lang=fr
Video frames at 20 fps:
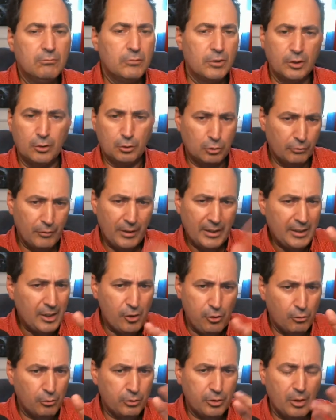C'est souvent des
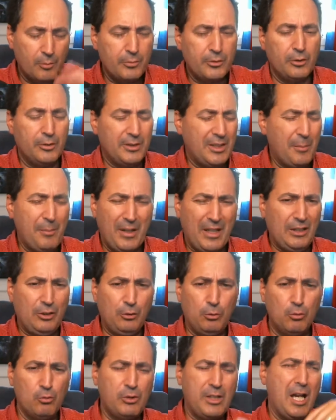choses comme ça. Ça paraît
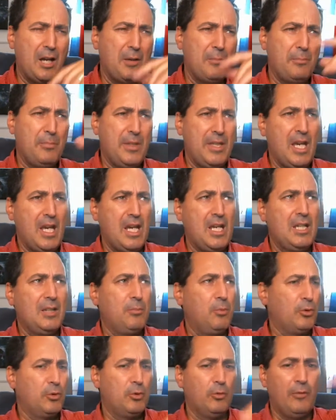tout le temps bien
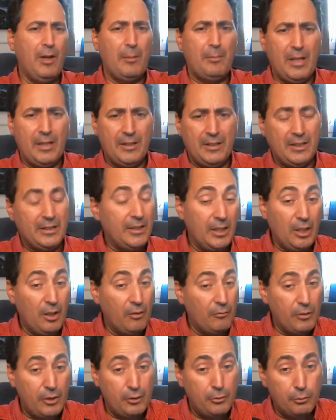pour sauver la planète.
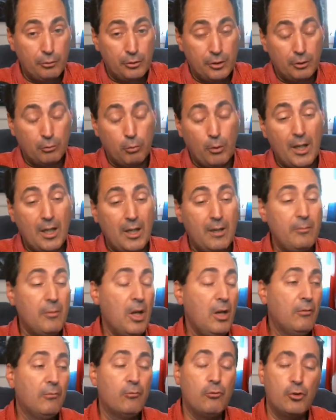D'ailleurs, vous allez sur le site web,
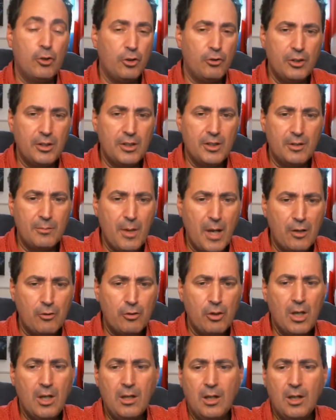vous cherchez les images.